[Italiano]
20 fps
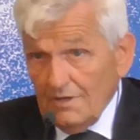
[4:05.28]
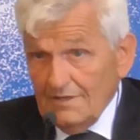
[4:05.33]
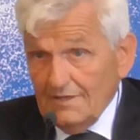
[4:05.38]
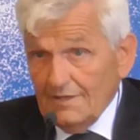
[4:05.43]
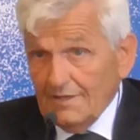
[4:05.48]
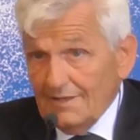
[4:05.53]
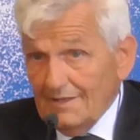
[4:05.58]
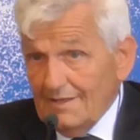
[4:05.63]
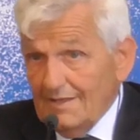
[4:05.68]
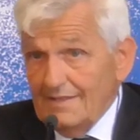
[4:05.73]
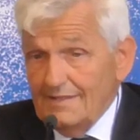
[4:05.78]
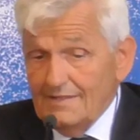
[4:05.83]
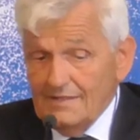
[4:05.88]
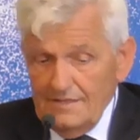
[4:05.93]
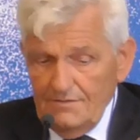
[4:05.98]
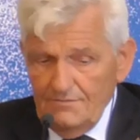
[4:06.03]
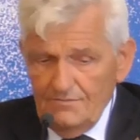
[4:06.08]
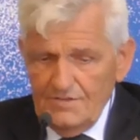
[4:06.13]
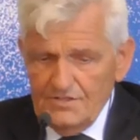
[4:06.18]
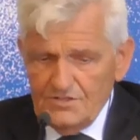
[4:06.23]
i tridenti,
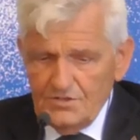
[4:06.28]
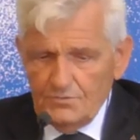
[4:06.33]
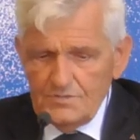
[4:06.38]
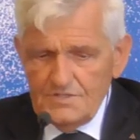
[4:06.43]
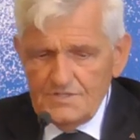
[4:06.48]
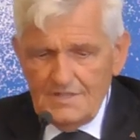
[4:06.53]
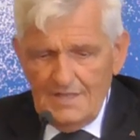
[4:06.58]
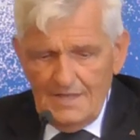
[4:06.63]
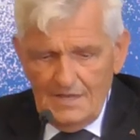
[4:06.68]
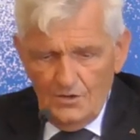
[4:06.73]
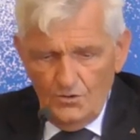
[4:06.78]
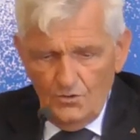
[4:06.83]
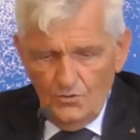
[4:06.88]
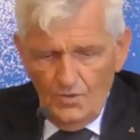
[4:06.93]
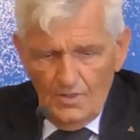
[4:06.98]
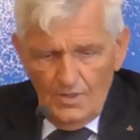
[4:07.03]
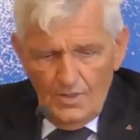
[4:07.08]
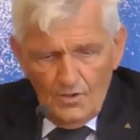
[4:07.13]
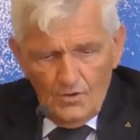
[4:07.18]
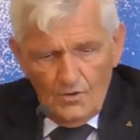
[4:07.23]
invece quest'anno
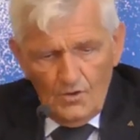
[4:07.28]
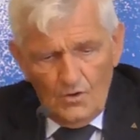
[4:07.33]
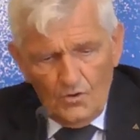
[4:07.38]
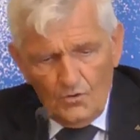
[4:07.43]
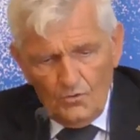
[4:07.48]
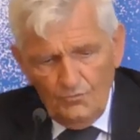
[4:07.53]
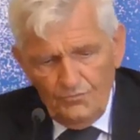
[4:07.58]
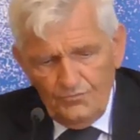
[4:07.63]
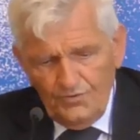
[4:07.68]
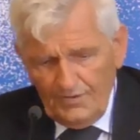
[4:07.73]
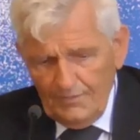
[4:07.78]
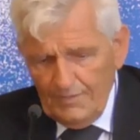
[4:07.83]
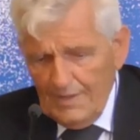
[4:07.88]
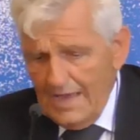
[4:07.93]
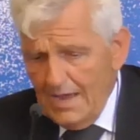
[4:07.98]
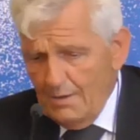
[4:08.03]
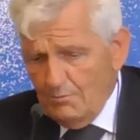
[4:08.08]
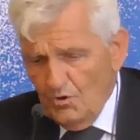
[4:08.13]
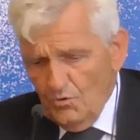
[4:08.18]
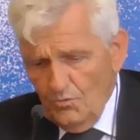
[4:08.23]

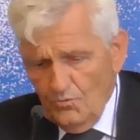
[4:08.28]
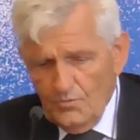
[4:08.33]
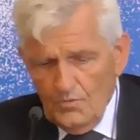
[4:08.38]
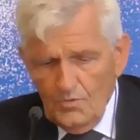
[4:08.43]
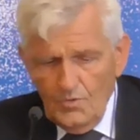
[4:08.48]
conferiamo